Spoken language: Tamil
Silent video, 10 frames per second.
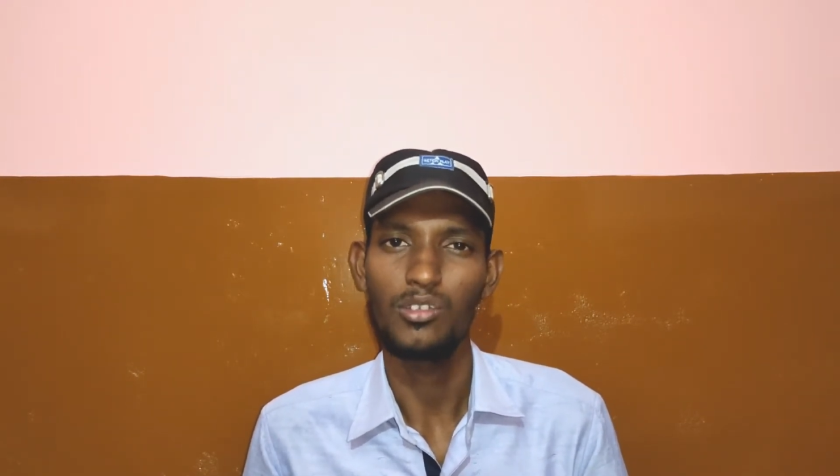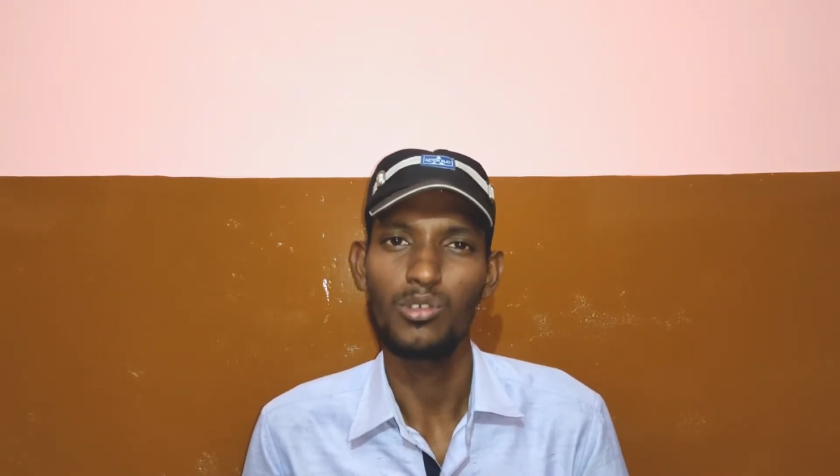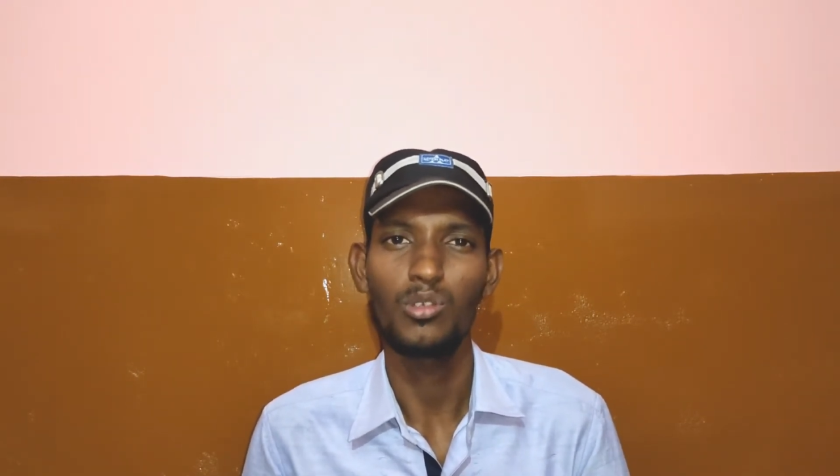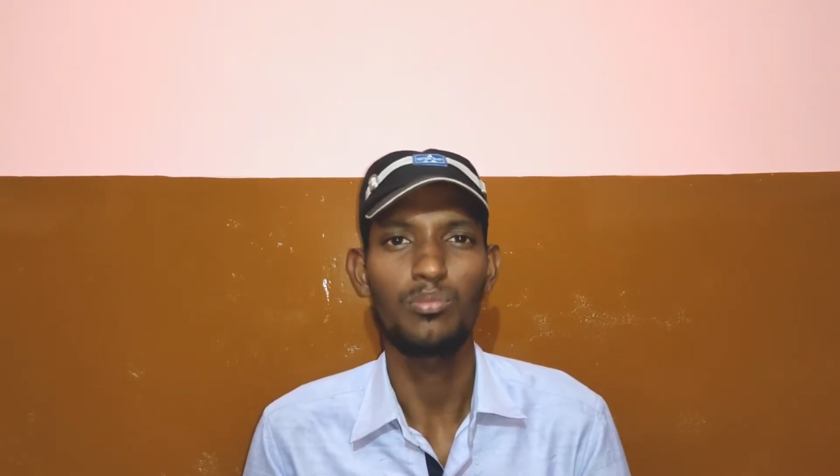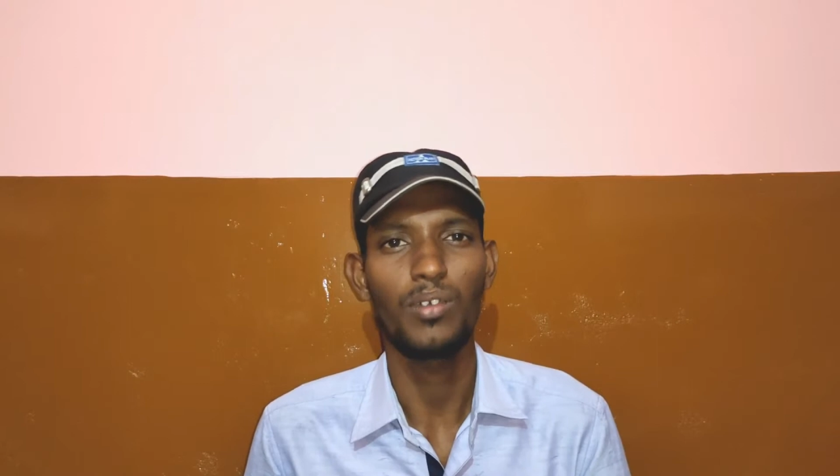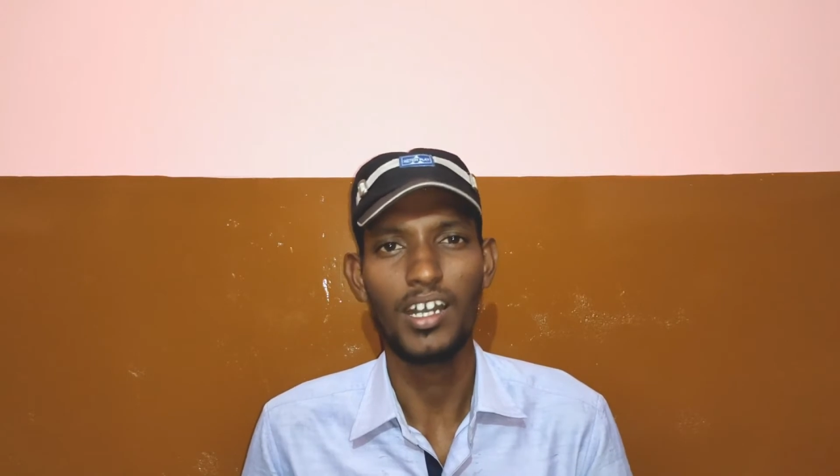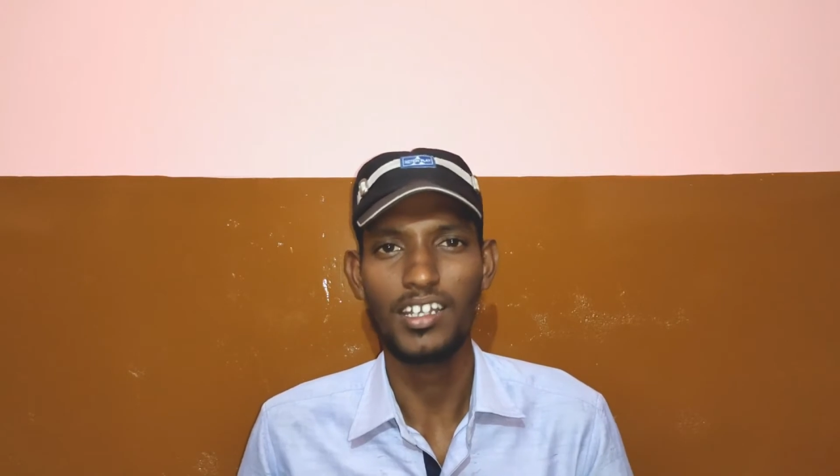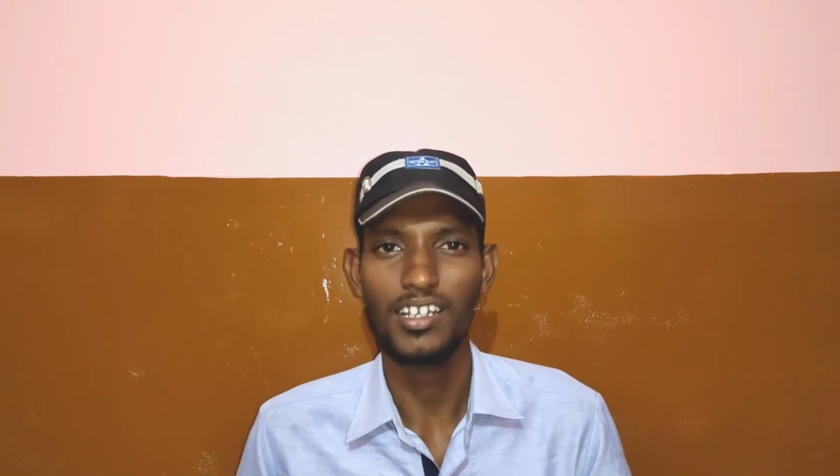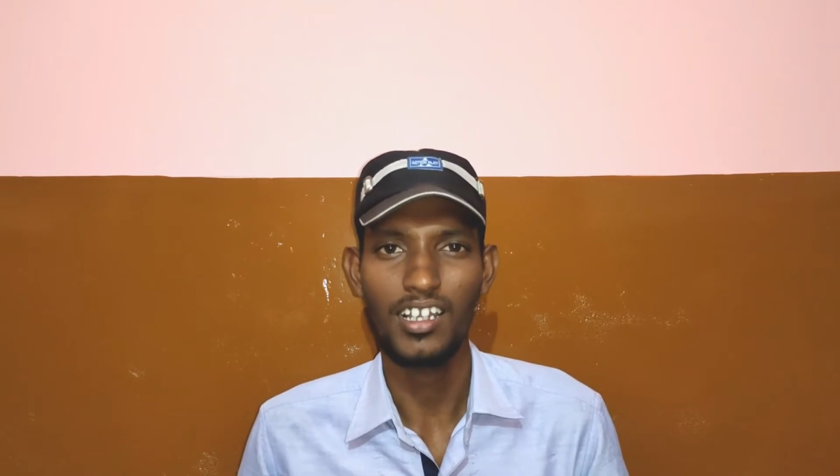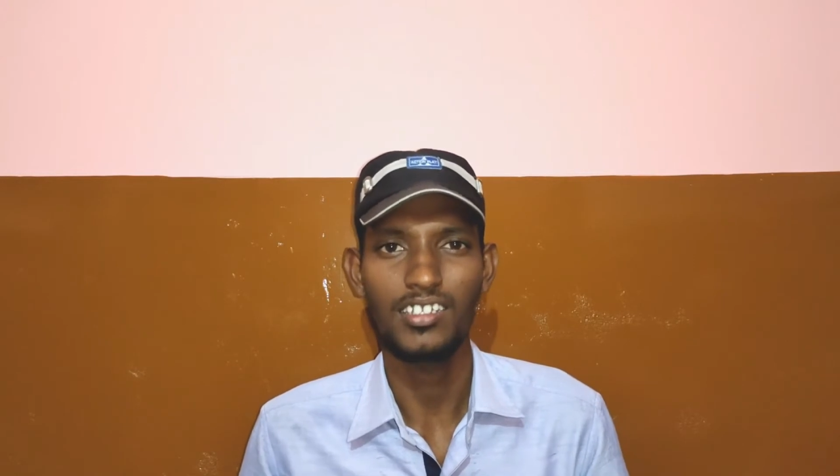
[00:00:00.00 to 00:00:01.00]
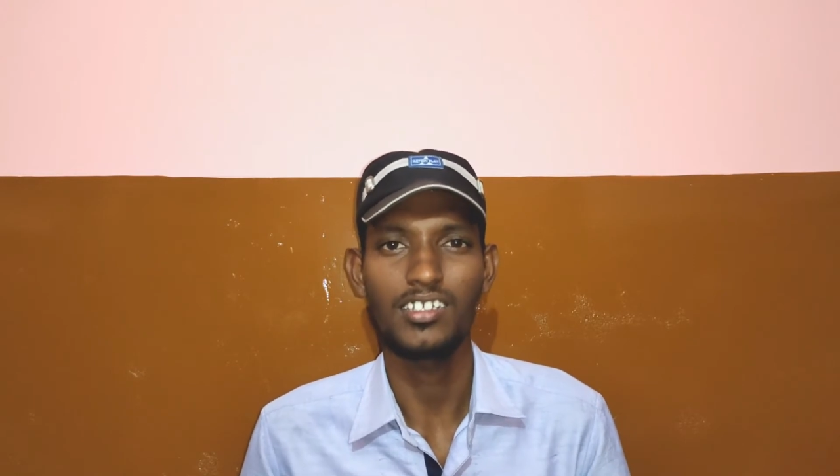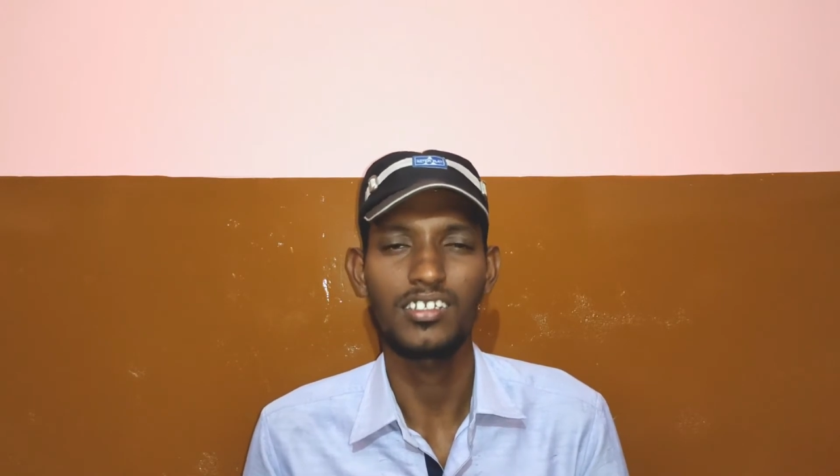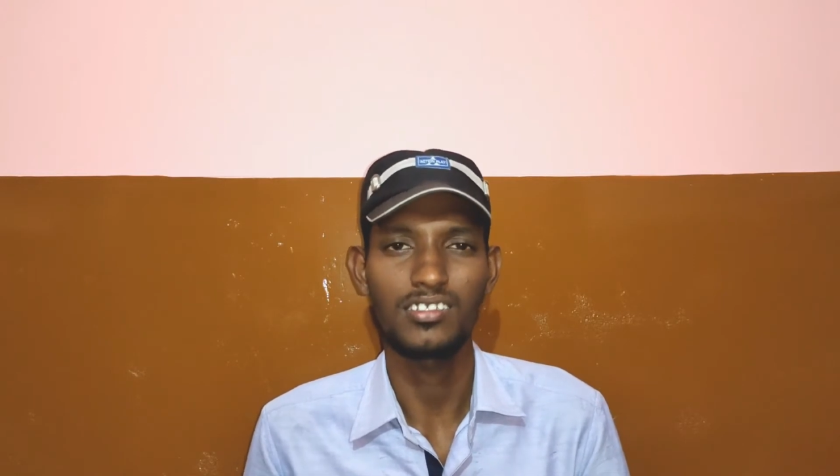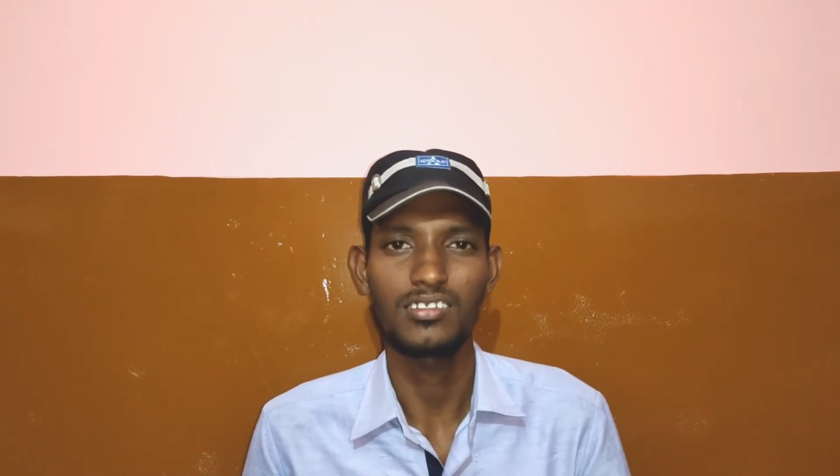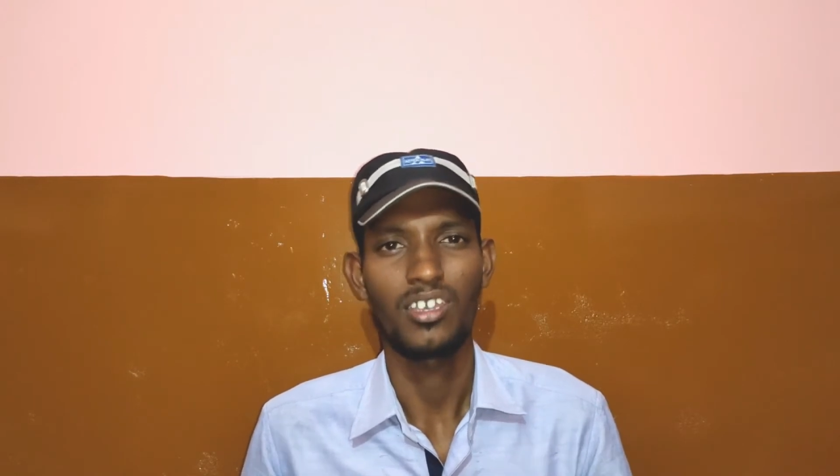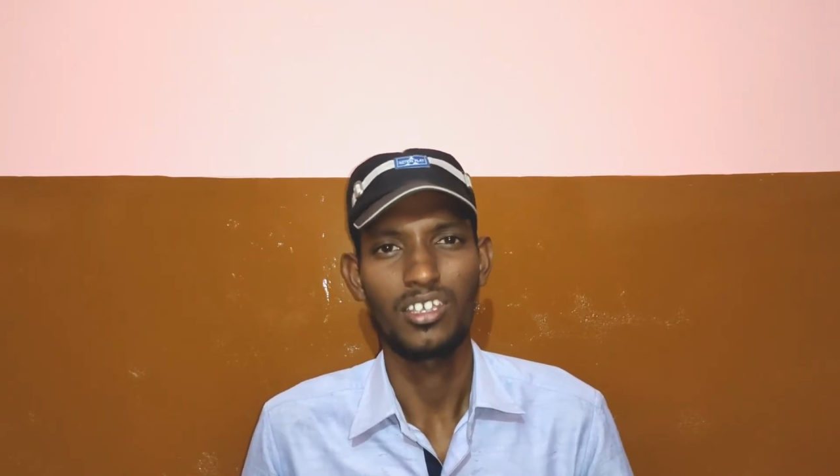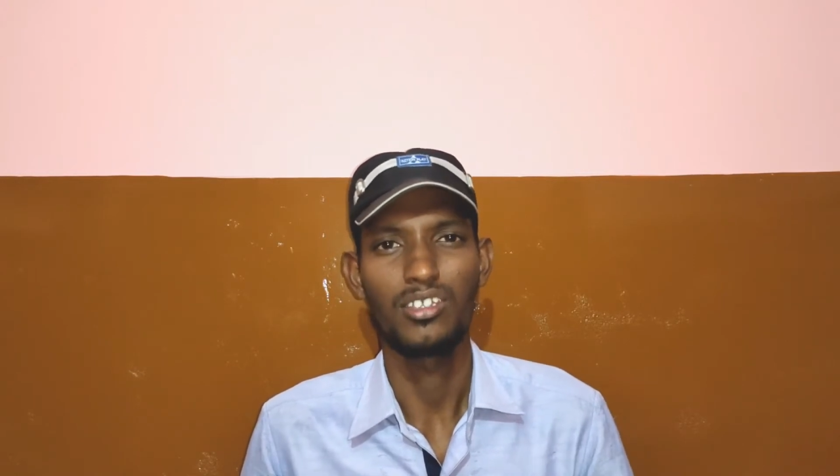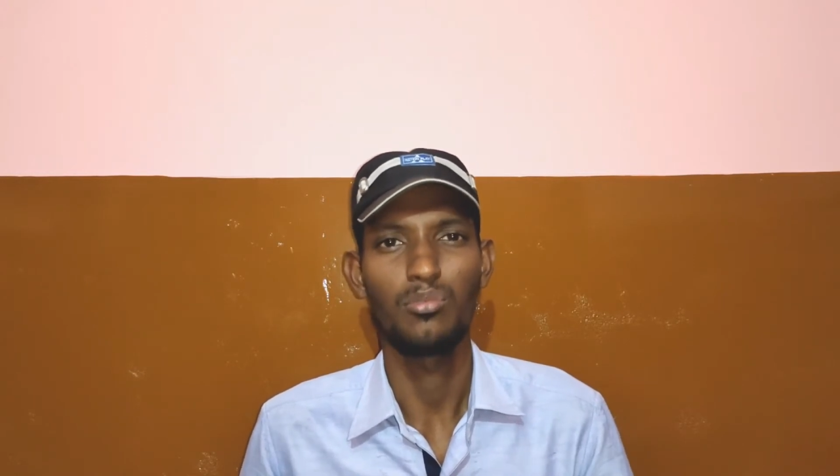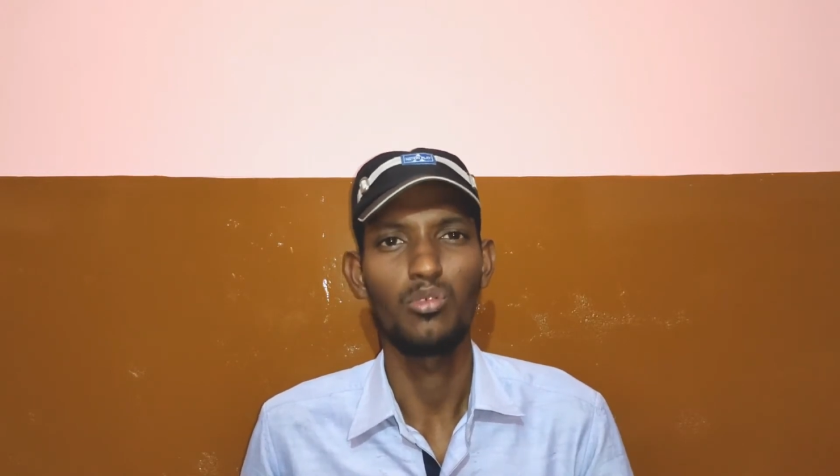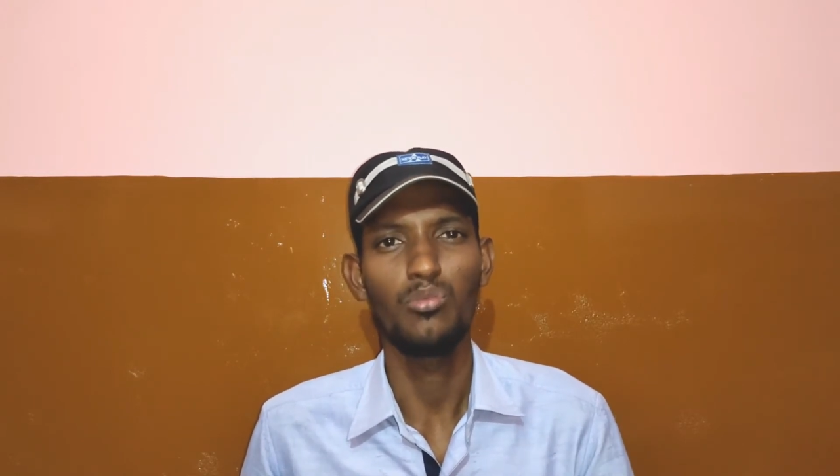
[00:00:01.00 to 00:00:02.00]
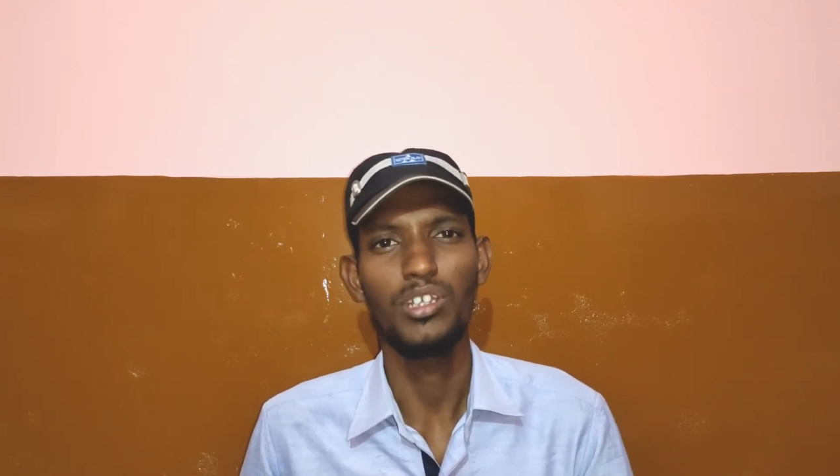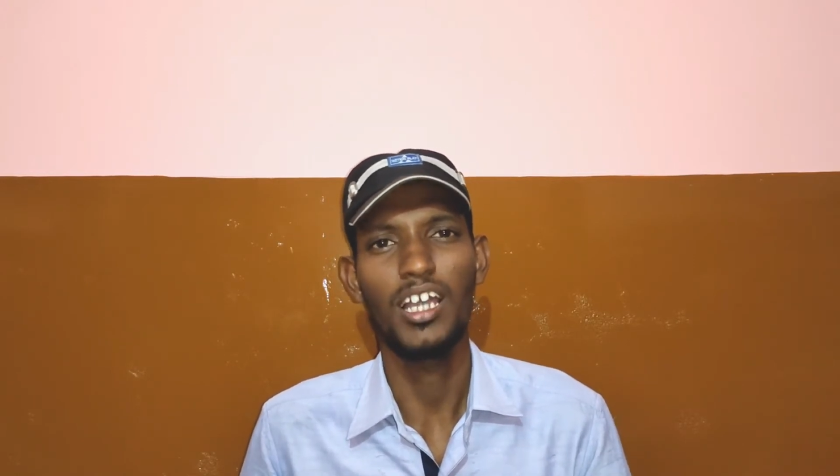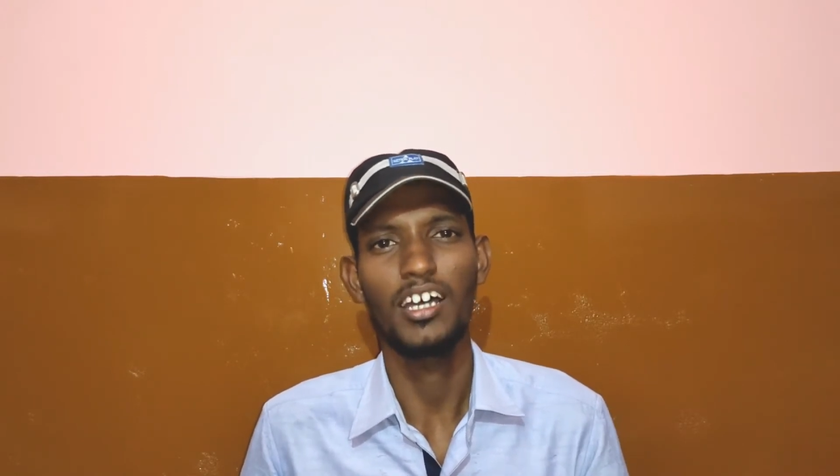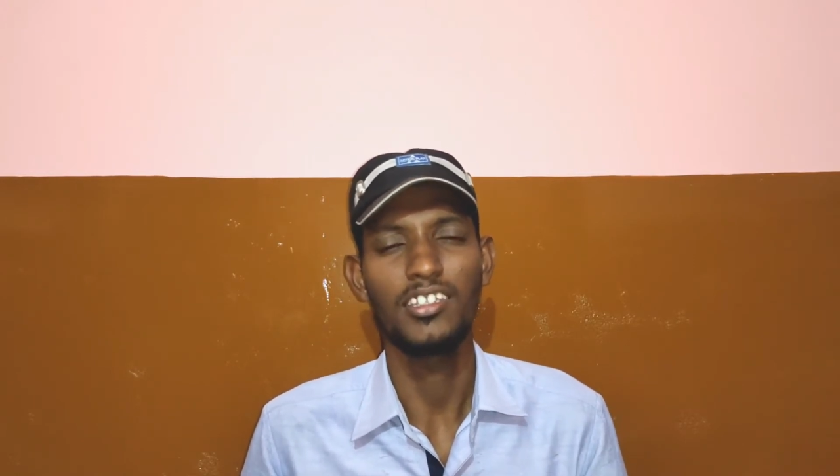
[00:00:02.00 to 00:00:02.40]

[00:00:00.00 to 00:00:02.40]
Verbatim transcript: அது வெறும் பாறைகளாக தான் இருந்துச்சு இந்த பூமியில்